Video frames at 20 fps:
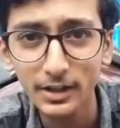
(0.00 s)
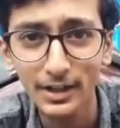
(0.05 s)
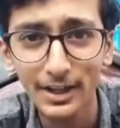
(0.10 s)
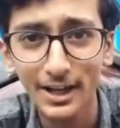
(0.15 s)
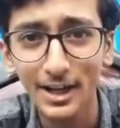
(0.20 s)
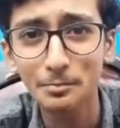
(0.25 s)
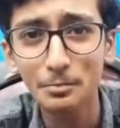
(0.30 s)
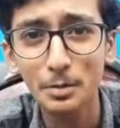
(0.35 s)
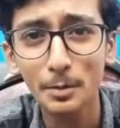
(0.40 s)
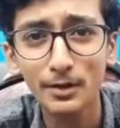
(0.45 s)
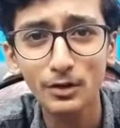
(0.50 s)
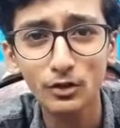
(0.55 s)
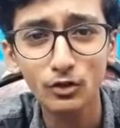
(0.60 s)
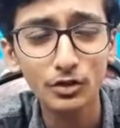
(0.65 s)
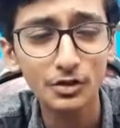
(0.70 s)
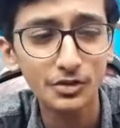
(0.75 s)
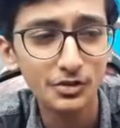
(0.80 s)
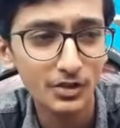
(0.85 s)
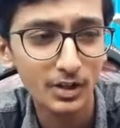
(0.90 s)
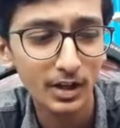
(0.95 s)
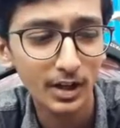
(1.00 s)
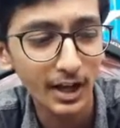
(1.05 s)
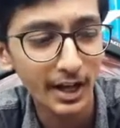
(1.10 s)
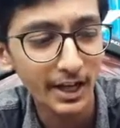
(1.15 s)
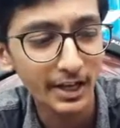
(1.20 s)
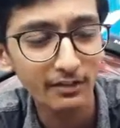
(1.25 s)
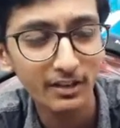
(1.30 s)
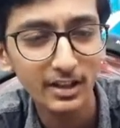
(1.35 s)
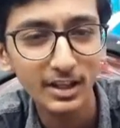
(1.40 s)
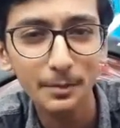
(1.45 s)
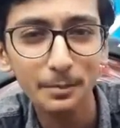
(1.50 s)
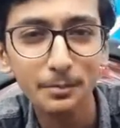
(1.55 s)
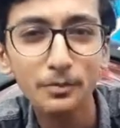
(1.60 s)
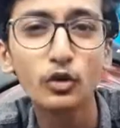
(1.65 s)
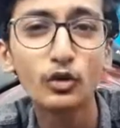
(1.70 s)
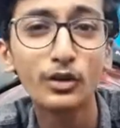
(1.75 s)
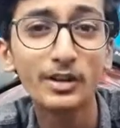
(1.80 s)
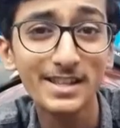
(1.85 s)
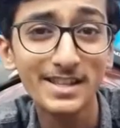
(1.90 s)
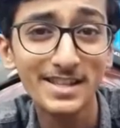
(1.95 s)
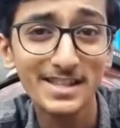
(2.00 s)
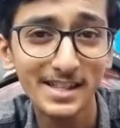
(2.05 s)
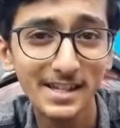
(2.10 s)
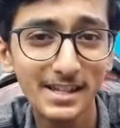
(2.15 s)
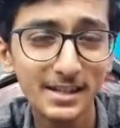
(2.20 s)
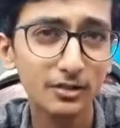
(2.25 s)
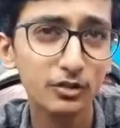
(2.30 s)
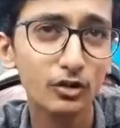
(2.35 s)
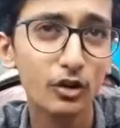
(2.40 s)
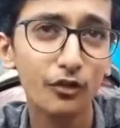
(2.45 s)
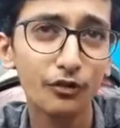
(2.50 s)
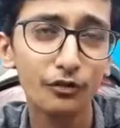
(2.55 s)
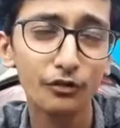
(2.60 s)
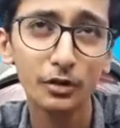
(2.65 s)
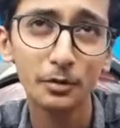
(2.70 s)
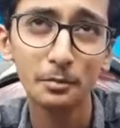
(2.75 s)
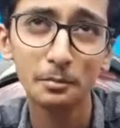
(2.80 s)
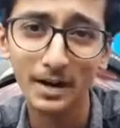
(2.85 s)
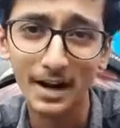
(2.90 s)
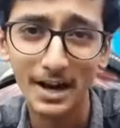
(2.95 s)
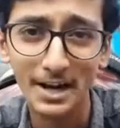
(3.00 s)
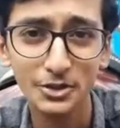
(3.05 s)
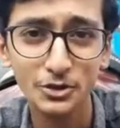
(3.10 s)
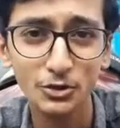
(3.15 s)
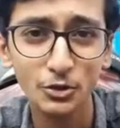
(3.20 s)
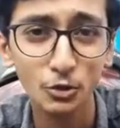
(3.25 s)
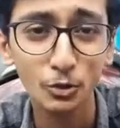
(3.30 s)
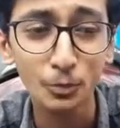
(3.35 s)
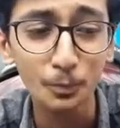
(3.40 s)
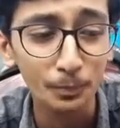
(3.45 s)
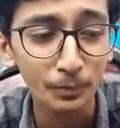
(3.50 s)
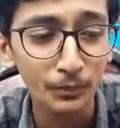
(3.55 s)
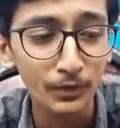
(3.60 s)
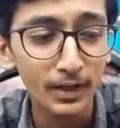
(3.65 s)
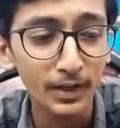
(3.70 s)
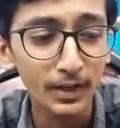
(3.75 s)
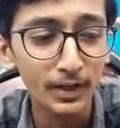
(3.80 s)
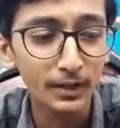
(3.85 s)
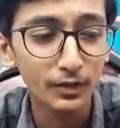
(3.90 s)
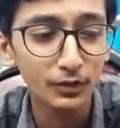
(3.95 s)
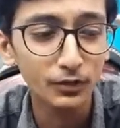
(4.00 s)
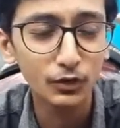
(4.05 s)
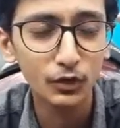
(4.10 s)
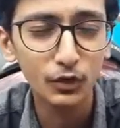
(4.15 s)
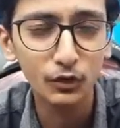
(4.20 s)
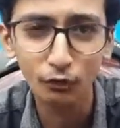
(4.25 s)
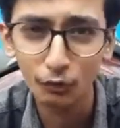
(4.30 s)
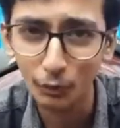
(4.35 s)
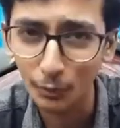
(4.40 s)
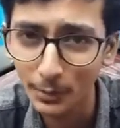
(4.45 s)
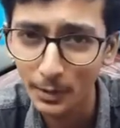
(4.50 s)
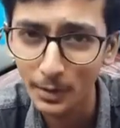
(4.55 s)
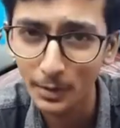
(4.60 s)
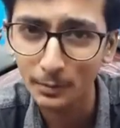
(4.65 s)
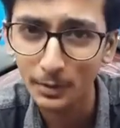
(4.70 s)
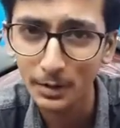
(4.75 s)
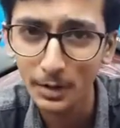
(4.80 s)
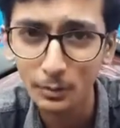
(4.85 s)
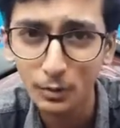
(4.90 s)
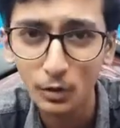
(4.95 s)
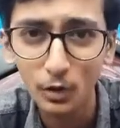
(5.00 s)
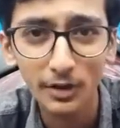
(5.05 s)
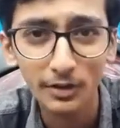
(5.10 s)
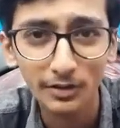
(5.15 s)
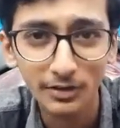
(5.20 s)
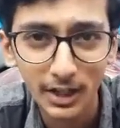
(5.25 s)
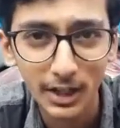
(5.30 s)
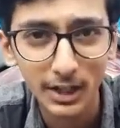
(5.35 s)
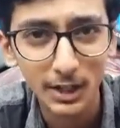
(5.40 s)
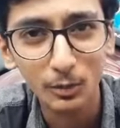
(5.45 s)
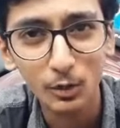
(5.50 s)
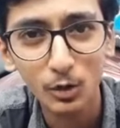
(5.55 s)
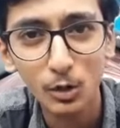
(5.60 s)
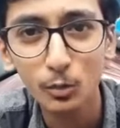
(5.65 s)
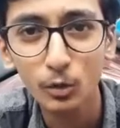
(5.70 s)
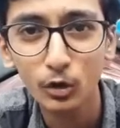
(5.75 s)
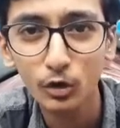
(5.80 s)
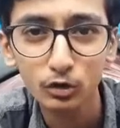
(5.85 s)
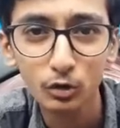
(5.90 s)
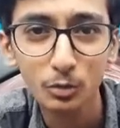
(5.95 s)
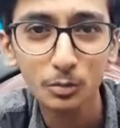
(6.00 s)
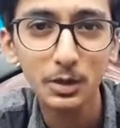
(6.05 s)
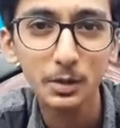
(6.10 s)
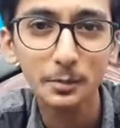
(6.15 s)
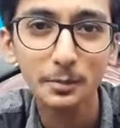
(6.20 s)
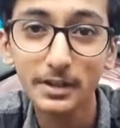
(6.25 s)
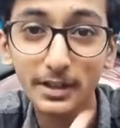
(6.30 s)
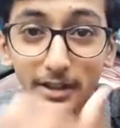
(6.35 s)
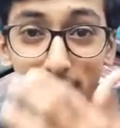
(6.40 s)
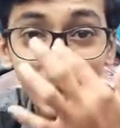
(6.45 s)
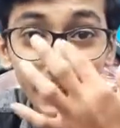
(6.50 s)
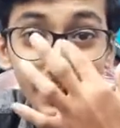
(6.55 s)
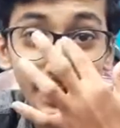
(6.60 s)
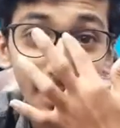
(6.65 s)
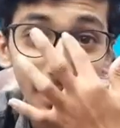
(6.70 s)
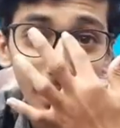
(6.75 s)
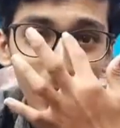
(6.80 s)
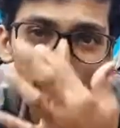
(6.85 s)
सेकेंड पेमेंट जो है इनशाला आने वाली है अब ट्वेंटी सिक्स ऑफ मार्च को तो वो भी मैं आपको कितनी आती बोल के बोलता हूँ मतलब कितनी